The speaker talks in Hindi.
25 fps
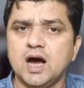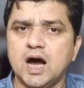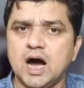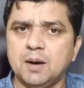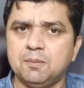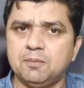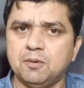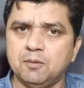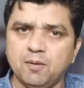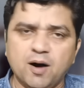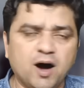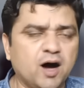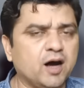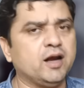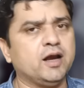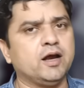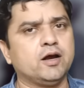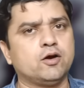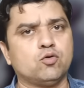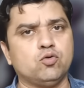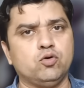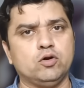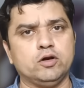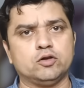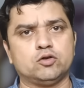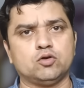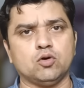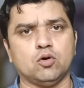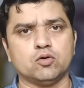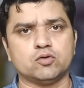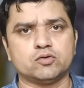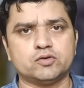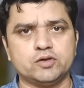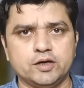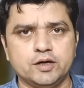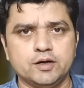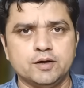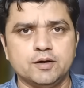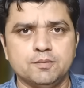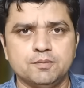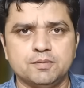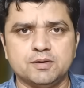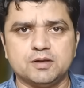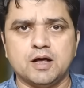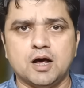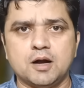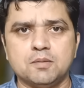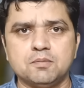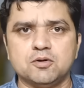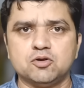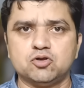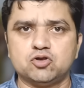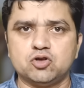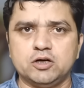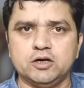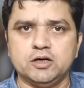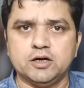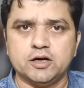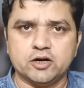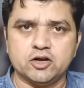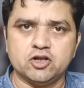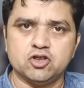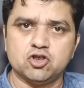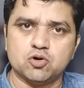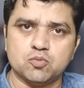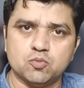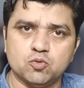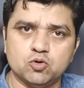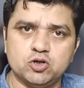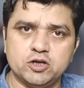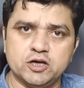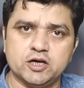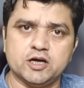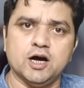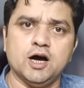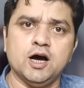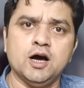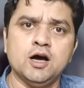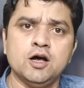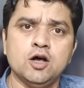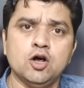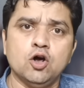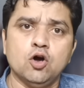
अपमान है खुले तौर से प्रधानमंत्री नरेंद्र मोदी का